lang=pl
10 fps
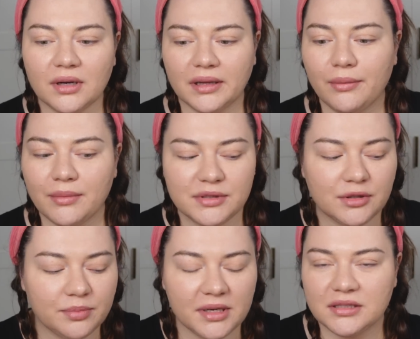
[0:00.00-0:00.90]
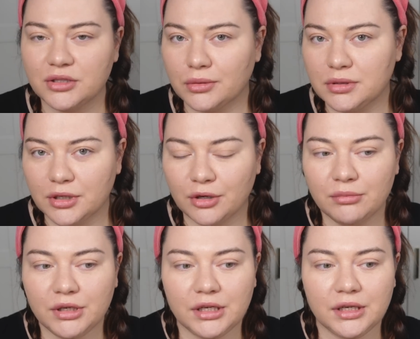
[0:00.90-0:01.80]
pogadałam sobie z siostrą
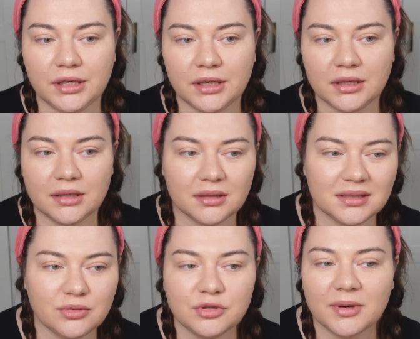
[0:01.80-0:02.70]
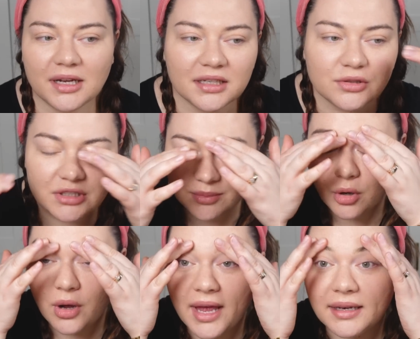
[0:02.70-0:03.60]
i zaczęłyśmy gadać coś tam
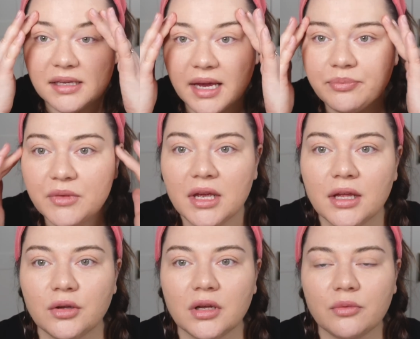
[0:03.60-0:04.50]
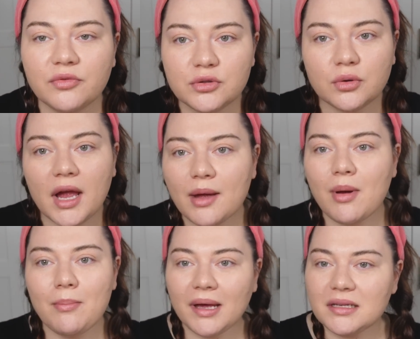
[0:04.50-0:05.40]
o hennie. No i ona mówi, słuchaj, ja
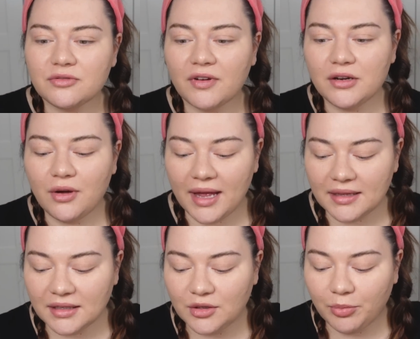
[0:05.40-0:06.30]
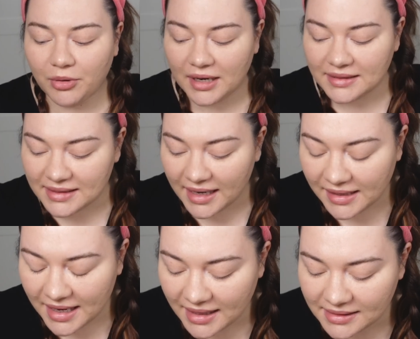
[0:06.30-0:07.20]
mam bardzo fajną hennę do
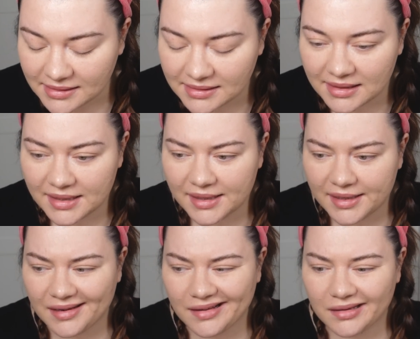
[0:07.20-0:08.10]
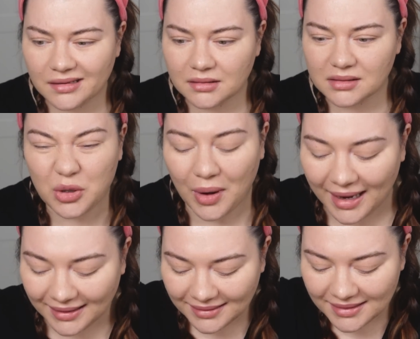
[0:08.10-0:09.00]
polecenia z, z
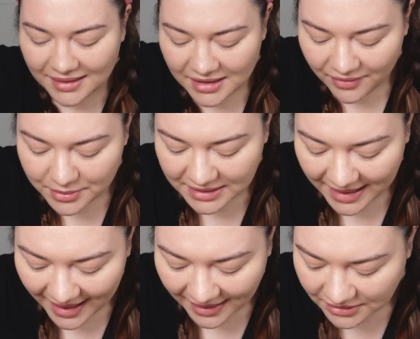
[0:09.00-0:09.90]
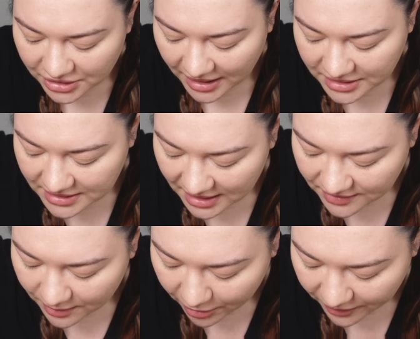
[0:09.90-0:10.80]
Joanny, nie wiem, z Hean, czekajcie,
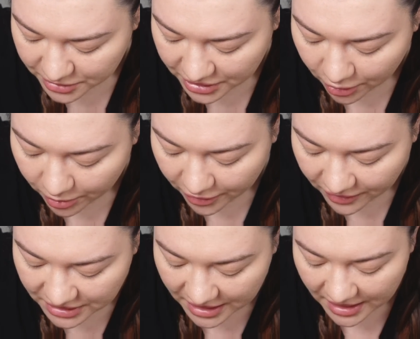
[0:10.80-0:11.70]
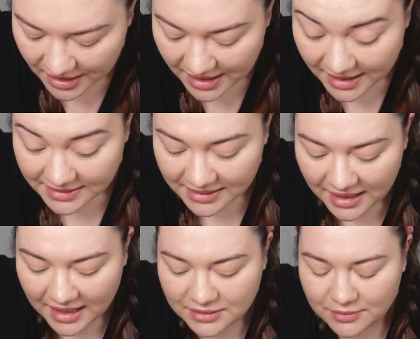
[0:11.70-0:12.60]
zaraz wam powiem z czego, bo ją właśnie
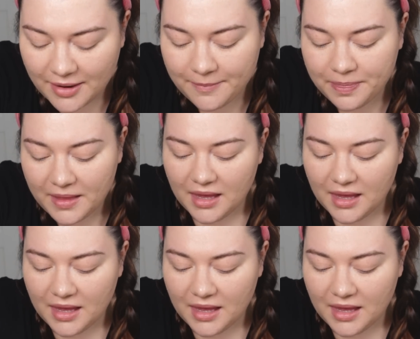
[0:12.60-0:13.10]
znalazłam.